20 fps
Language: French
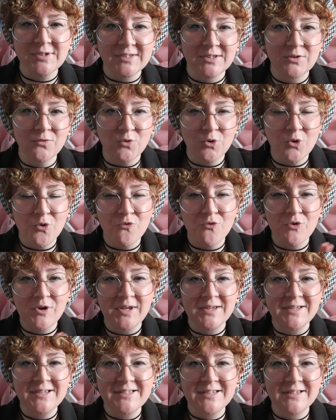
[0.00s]
Si vous le
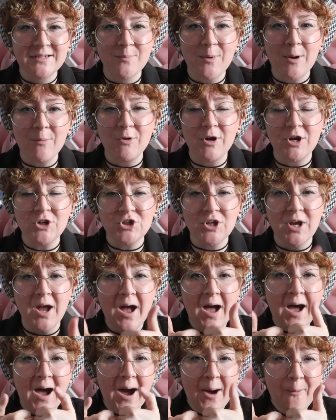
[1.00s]
voulez, n'hésitez pas à me lâcher
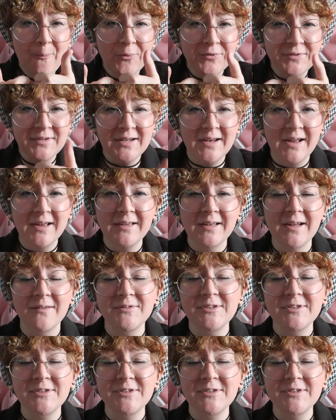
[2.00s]
un petit like,